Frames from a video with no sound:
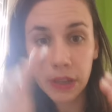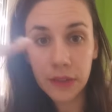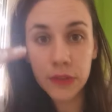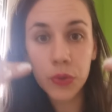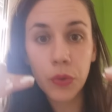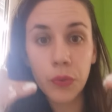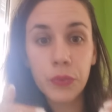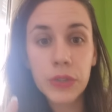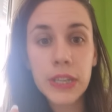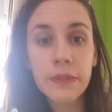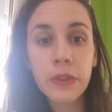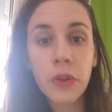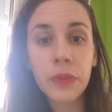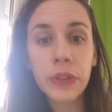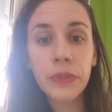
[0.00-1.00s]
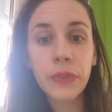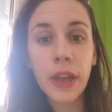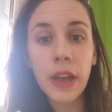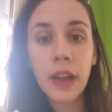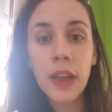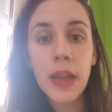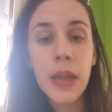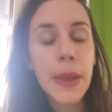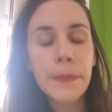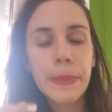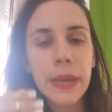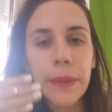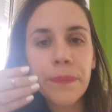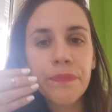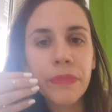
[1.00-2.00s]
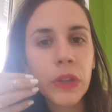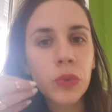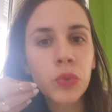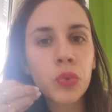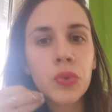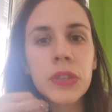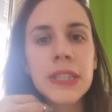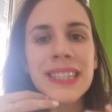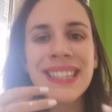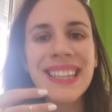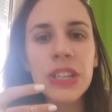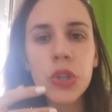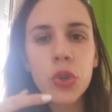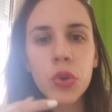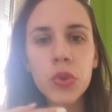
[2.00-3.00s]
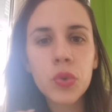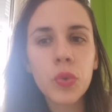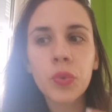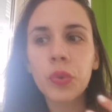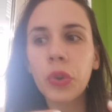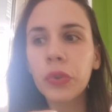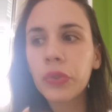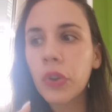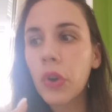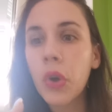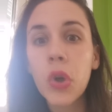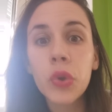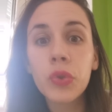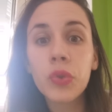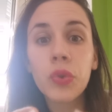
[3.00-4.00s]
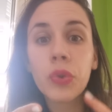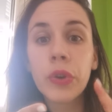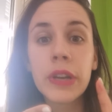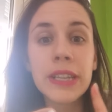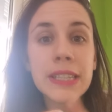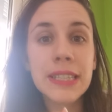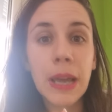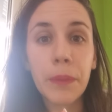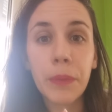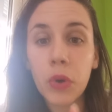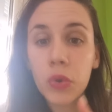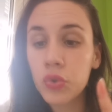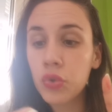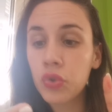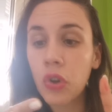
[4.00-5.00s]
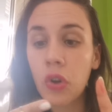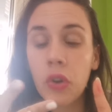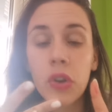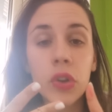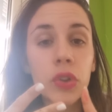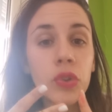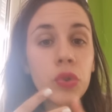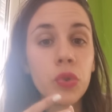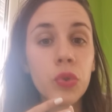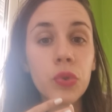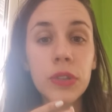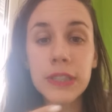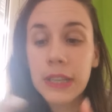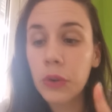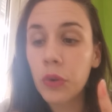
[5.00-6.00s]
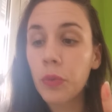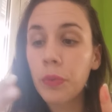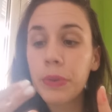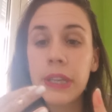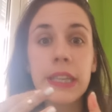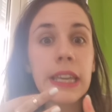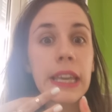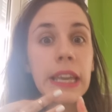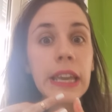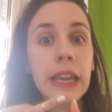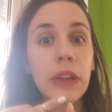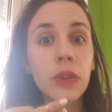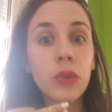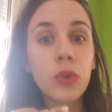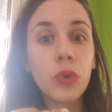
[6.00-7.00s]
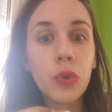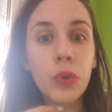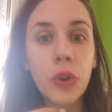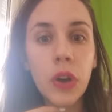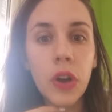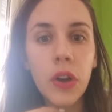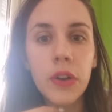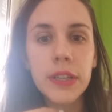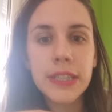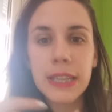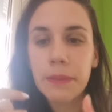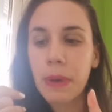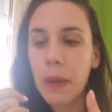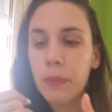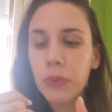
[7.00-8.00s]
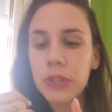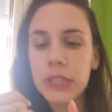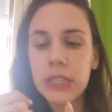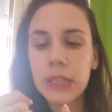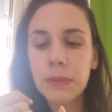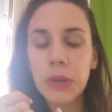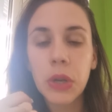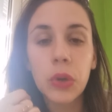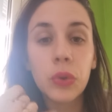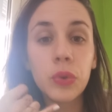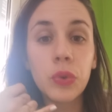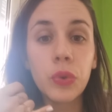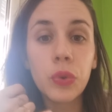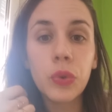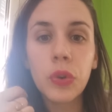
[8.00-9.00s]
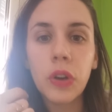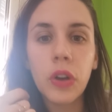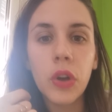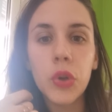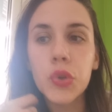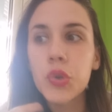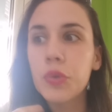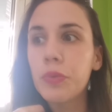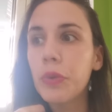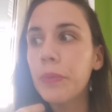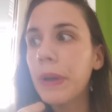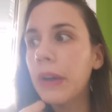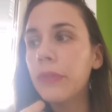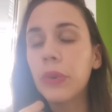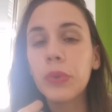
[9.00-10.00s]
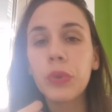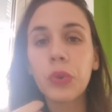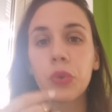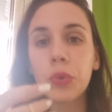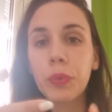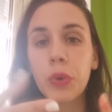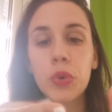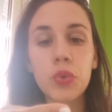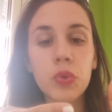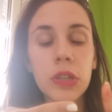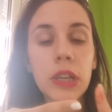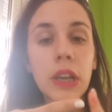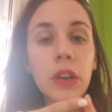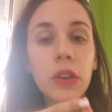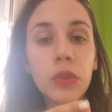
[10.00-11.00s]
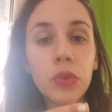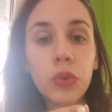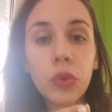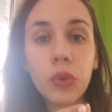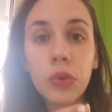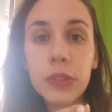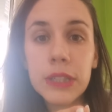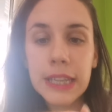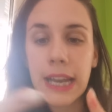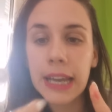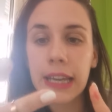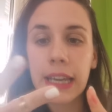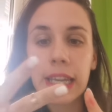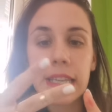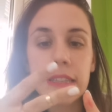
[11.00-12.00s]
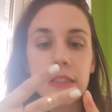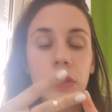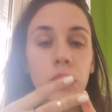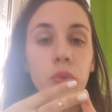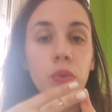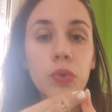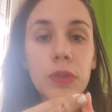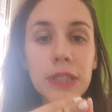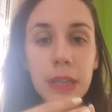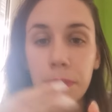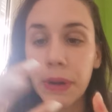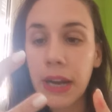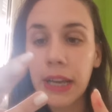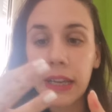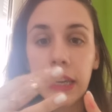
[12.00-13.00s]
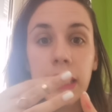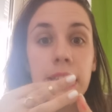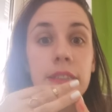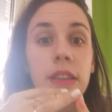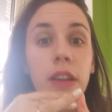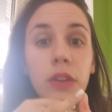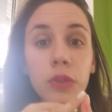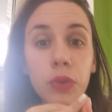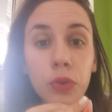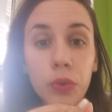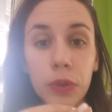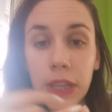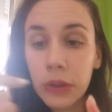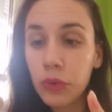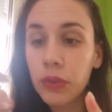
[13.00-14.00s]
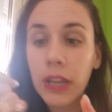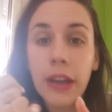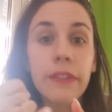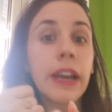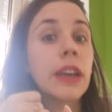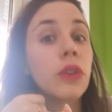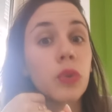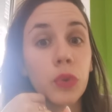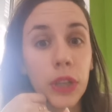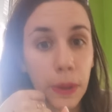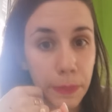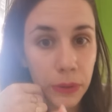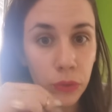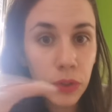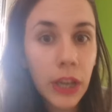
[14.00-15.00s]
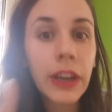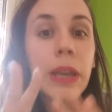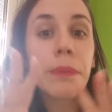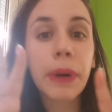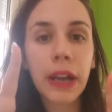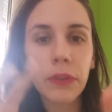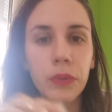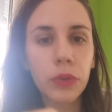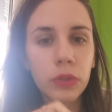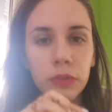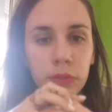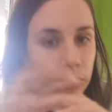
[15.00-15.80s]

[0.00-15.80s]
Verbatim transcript: ce que vous avez envie de faire, mais toutes ces choses qu'on entend de ça prend du temps, de c'est compliqué, de euh, c'est pas possible, de euh, tu peux pas vendre de produits, de c'est la crise, de c'est pas la crise, de il y a du travail, de il y a pas du travail, bref,